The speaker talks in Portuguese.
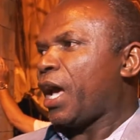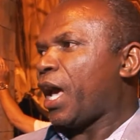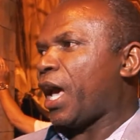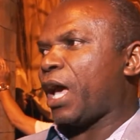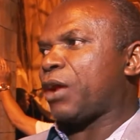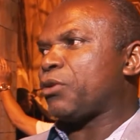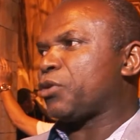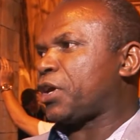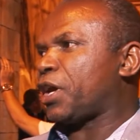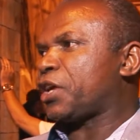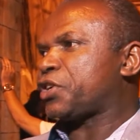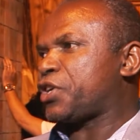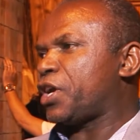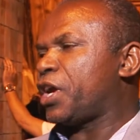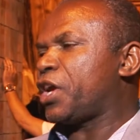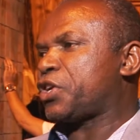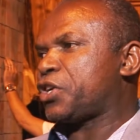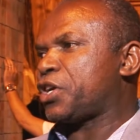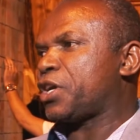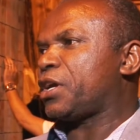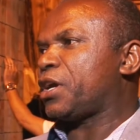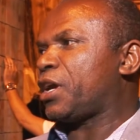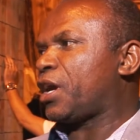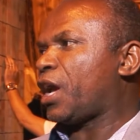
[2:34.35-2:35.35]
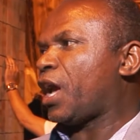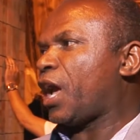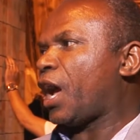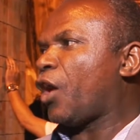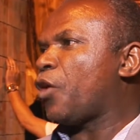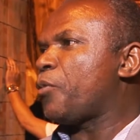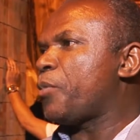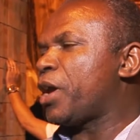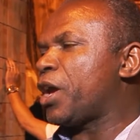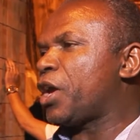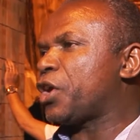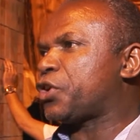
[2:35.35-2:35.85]
era o que a gente
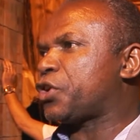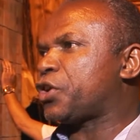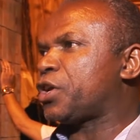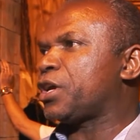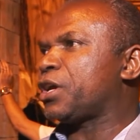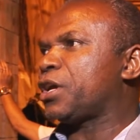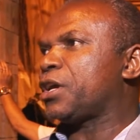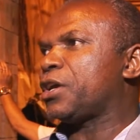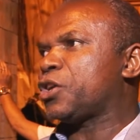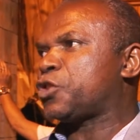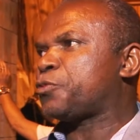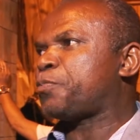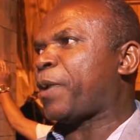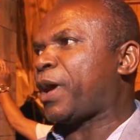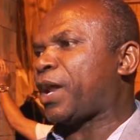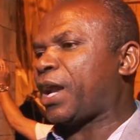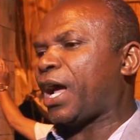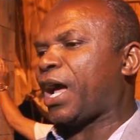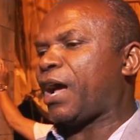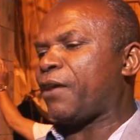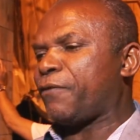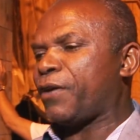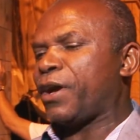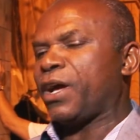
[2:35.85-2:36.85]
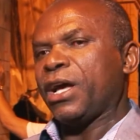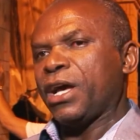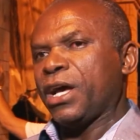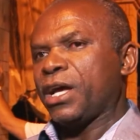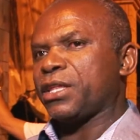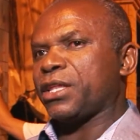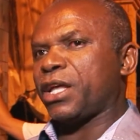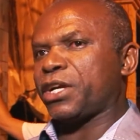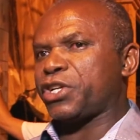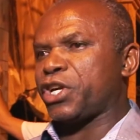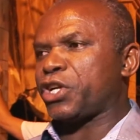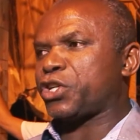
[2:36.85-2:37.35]
realmente esperava
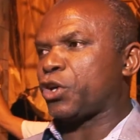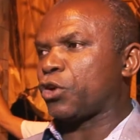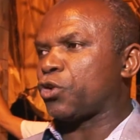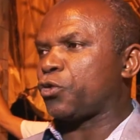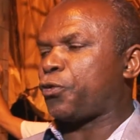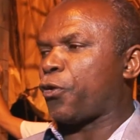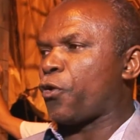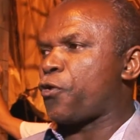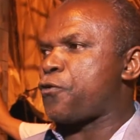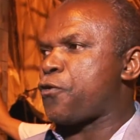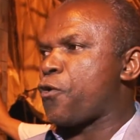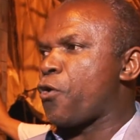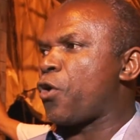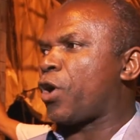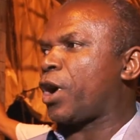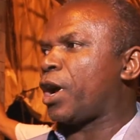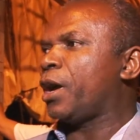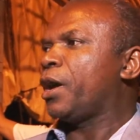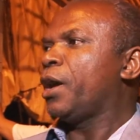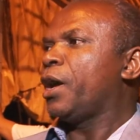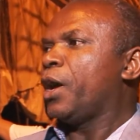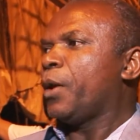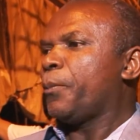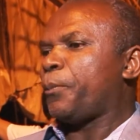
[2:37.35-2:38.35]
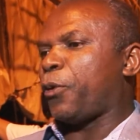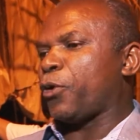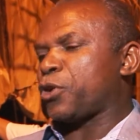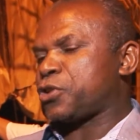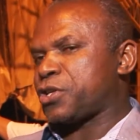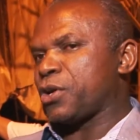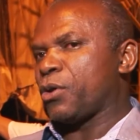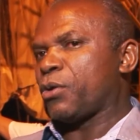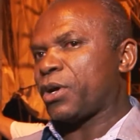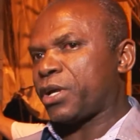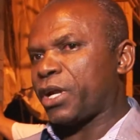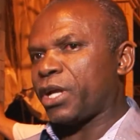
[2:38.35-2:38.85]
da gestão do Fufuca, por
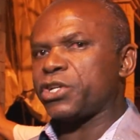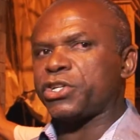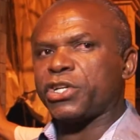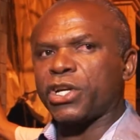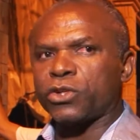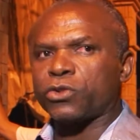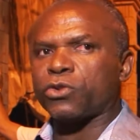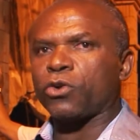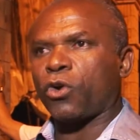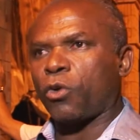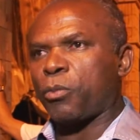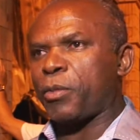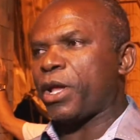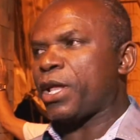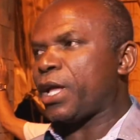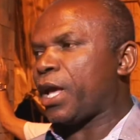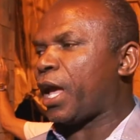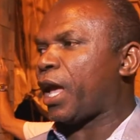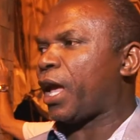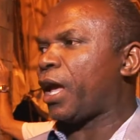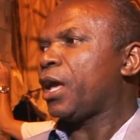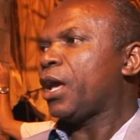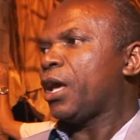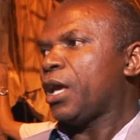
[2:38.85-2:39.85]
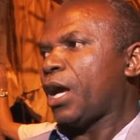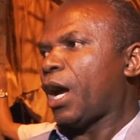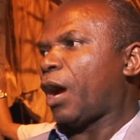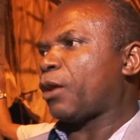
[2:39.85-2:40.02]
ser um grande gestor como ele é.